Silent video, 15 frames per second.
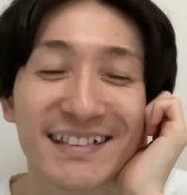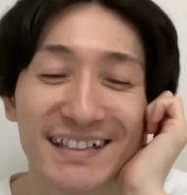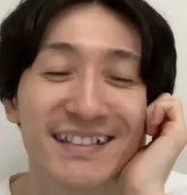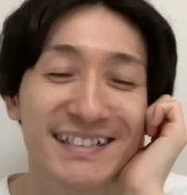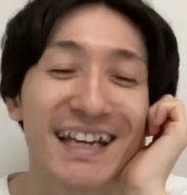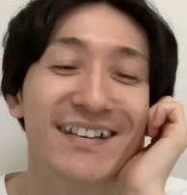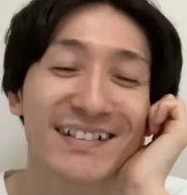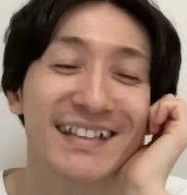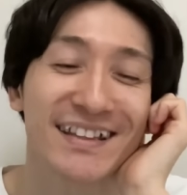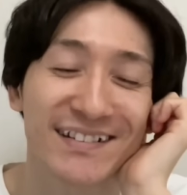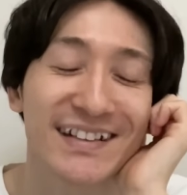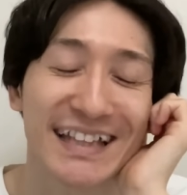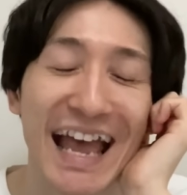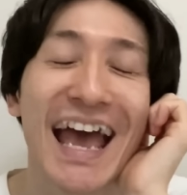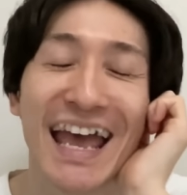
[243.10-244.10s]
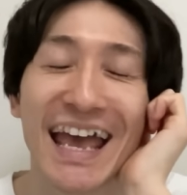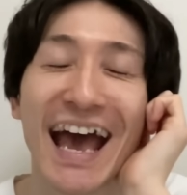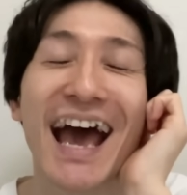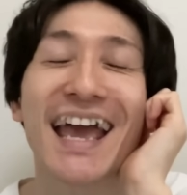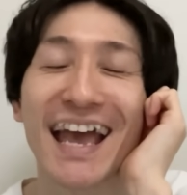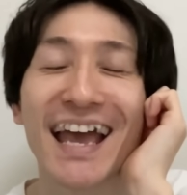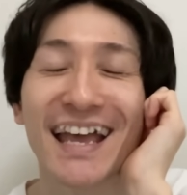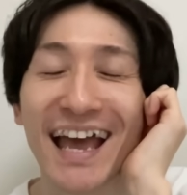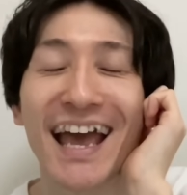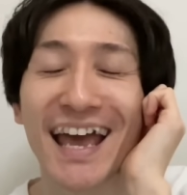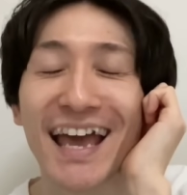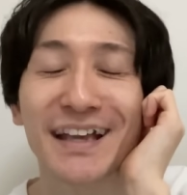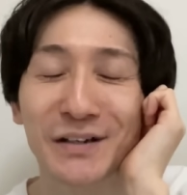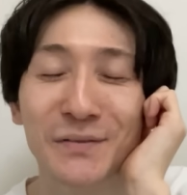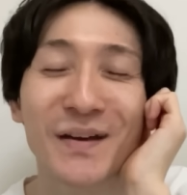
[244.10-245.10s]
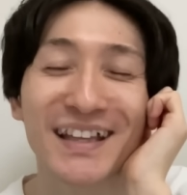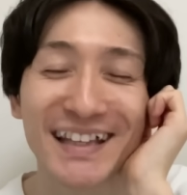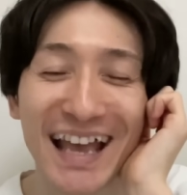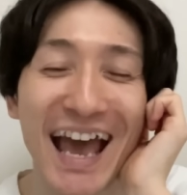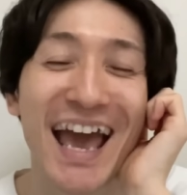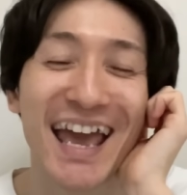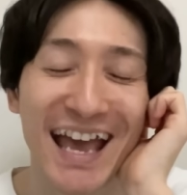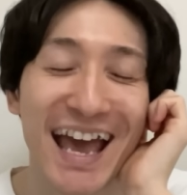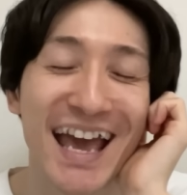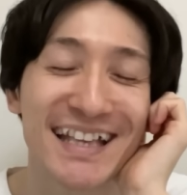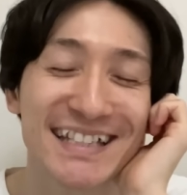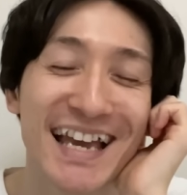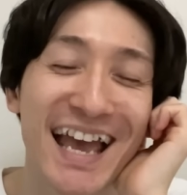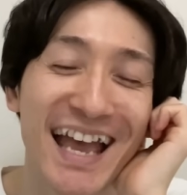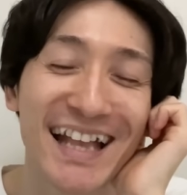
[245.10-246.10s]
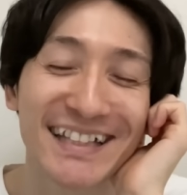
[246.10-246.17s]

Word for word: うん、じゃあよかった、よかった。はい、はい、はい、はい、ごめんね。はい、はい、じゃあ